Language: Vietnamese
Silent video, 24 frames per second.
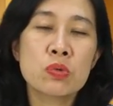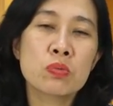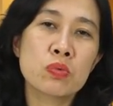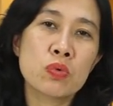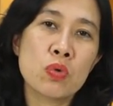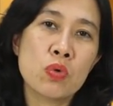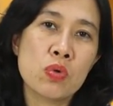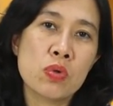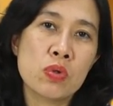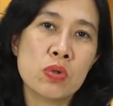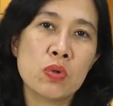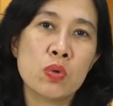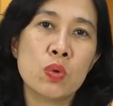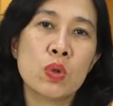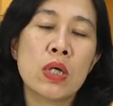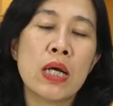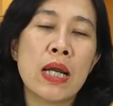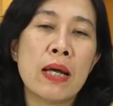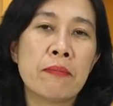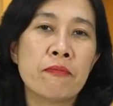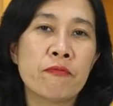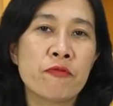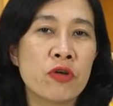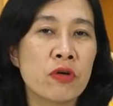chúng tôi luôn
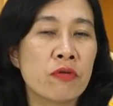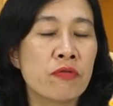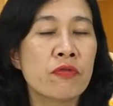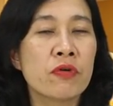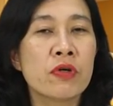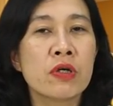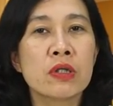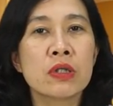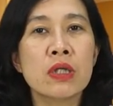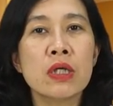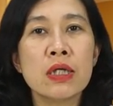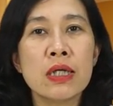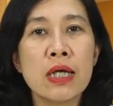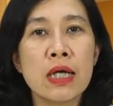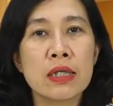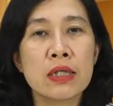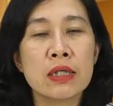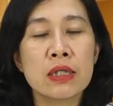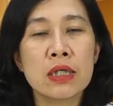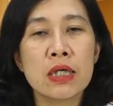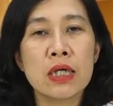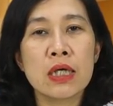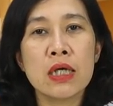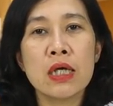làm việc với tất cả
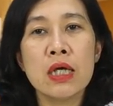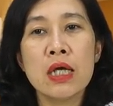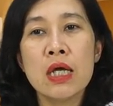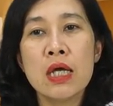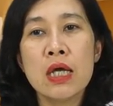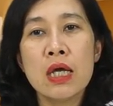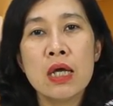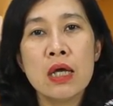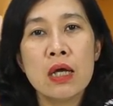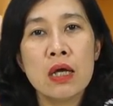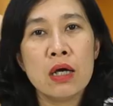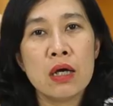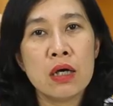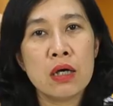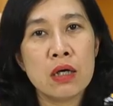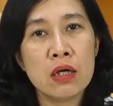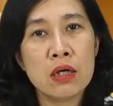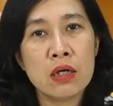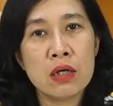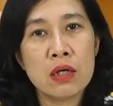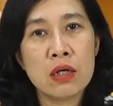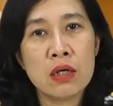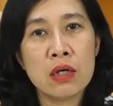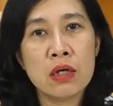những cái
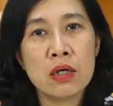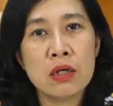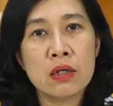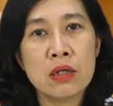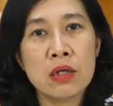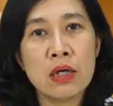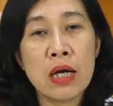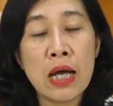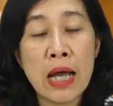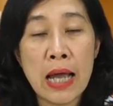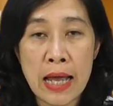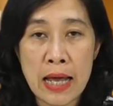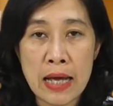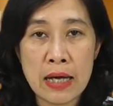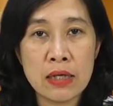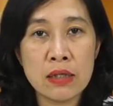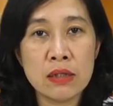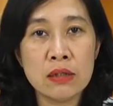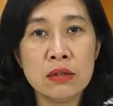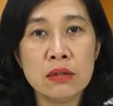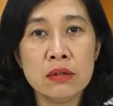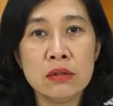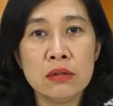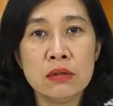uh,
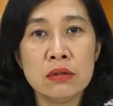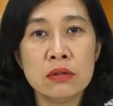hãng